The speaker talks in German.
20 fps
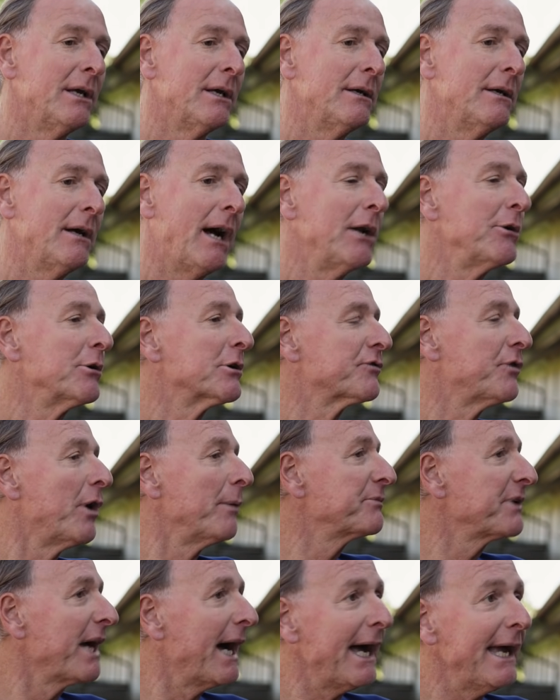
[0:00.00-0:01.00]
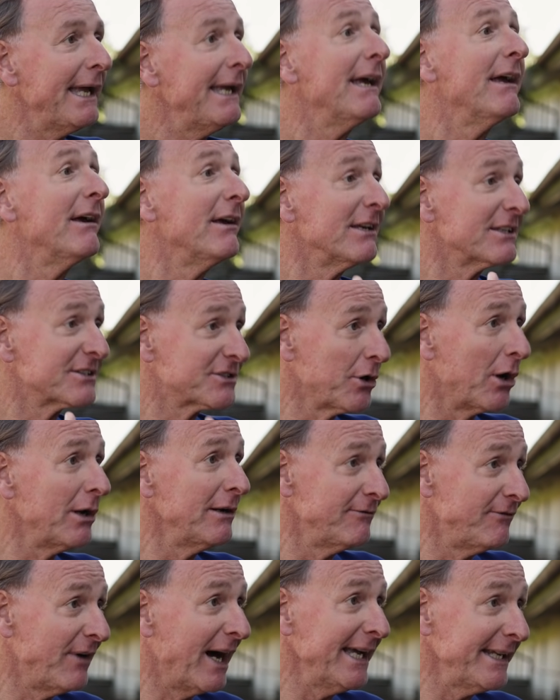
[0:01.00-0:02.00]
Mhm. Äh, Haltungsform 3
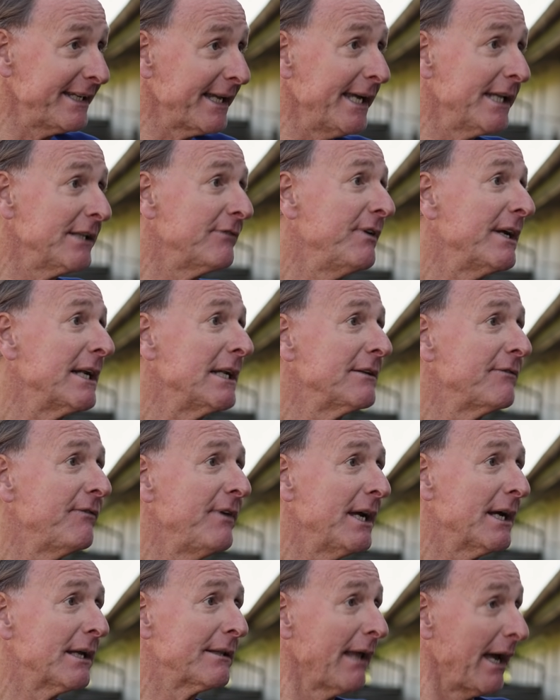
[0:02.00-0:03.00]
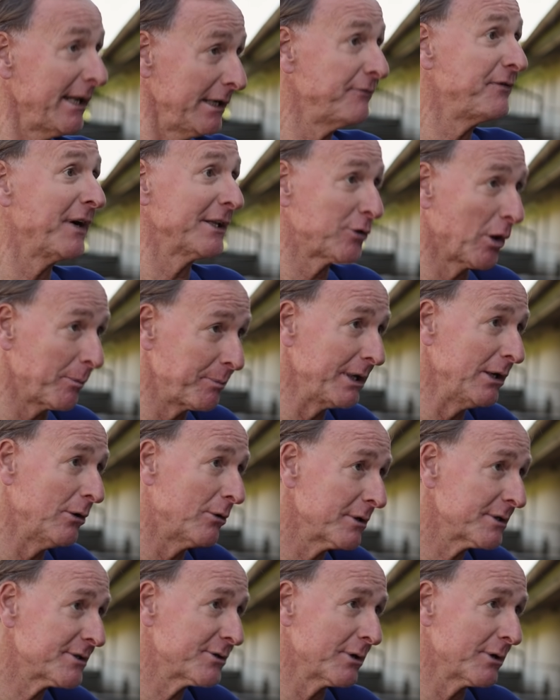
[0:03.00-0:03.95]
soll weiterentwickelt werden, eine Verdoppelung